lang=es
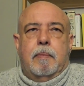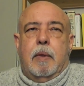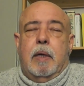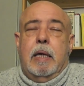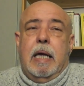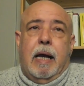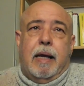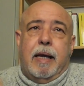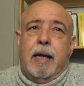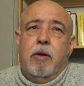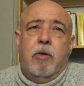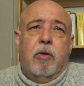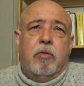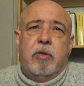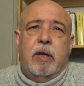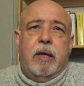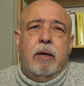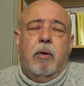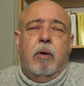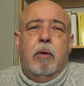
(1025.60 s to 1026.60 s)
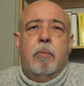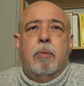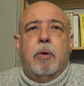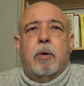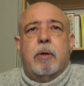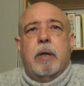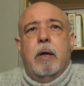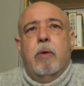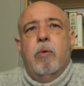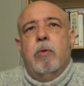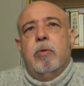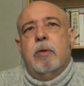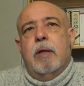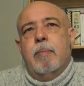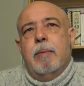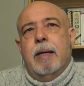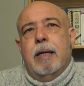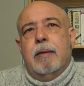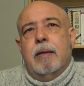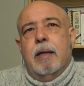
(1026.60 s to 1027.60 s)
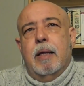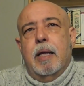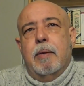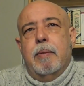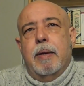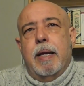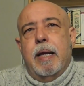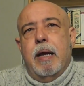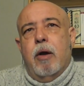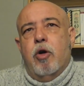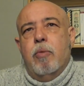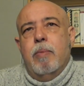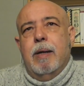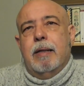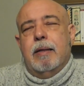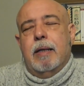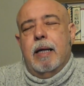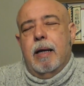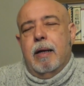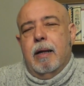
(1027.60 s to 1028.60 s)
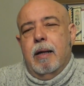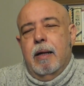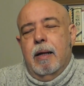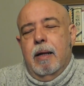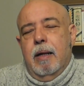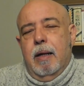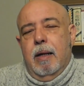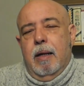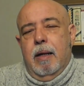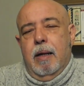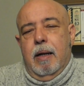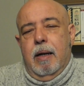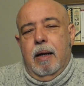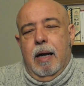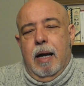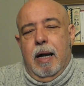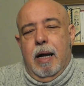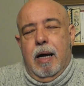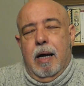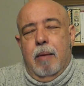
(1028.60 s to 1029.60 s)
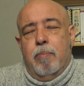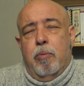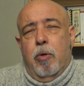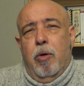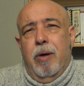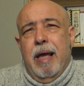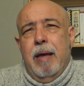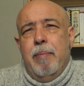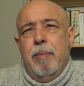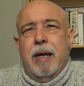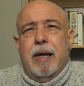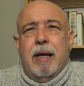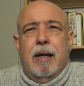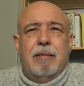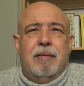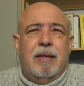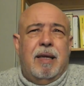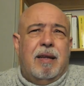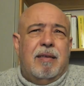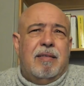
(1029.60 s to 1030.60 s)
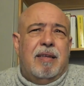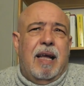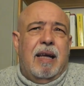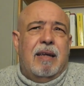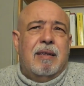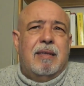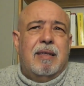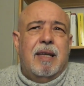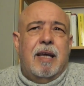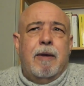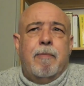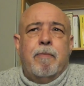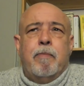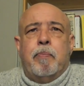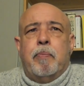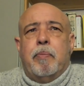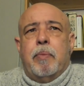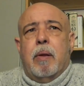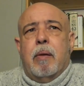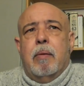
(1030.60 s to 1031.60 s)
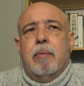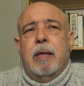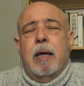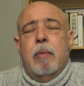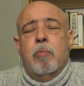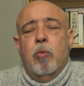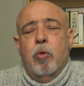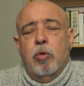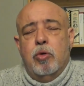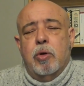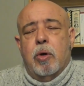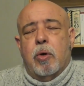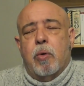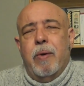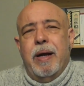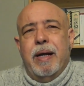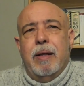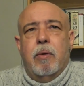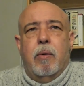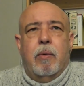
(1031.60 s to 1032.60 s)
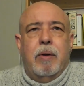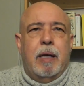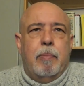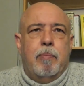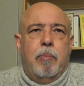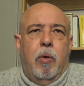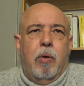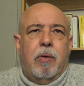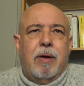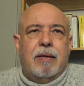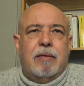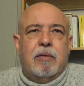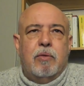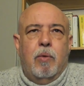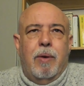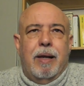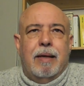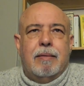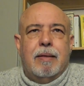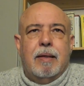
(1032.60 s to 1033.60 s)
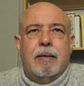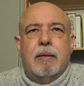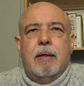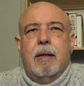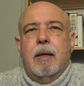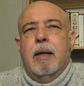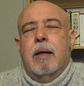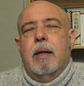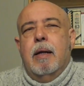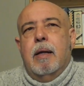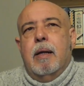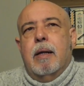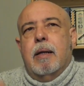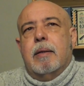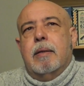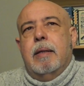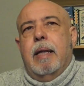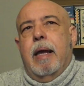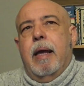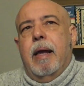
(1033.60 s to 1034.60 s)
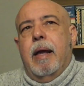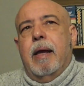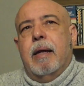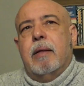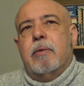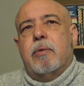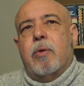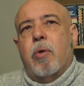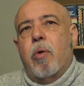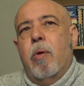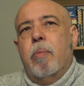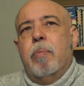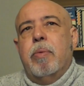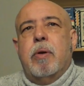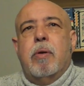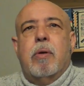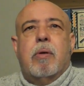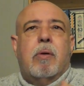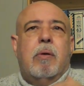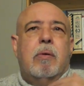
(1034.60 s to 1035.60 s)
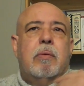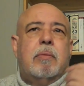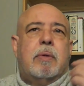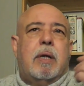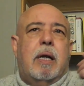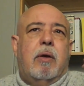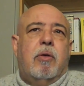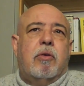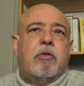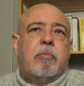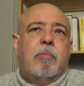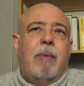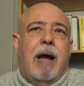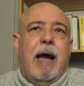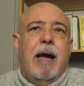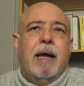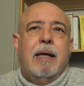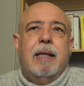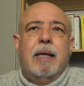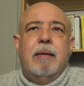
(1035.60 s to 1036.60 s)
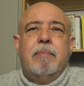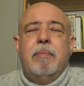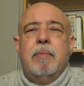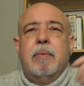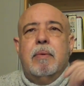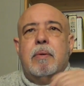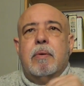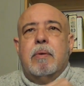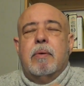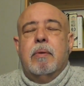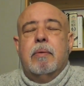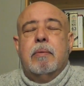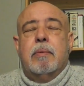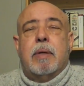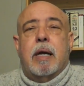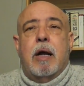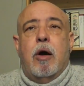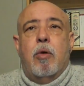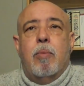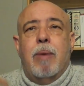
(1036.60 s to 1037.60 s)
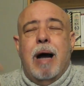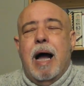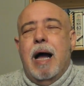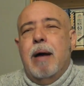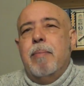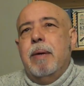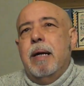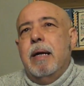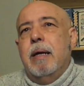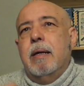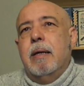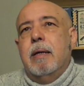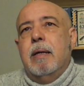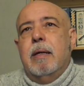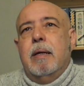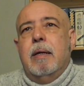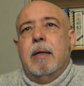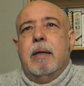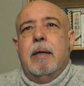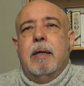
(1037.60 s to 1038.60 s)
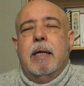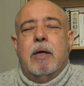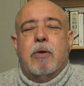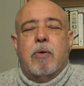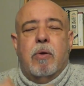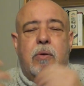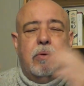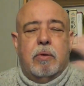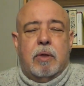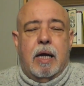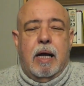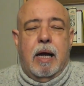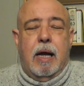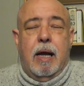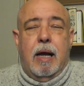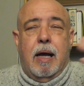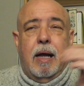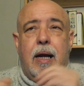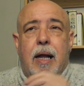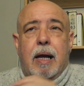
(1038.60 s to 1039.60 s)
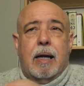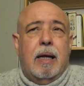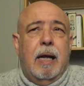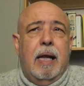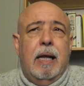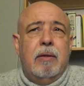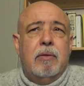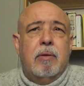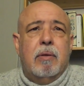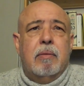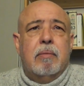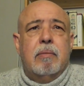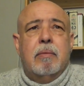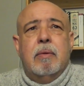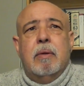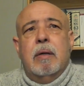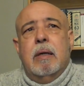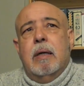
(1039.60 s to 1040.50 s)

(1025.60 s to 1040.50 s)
Y aquí no sigo porque justamente debería comentar la polémica circense de mucho ruido y pocas nueces de Trump contra los Biden, contra Obama y contra la Clinton,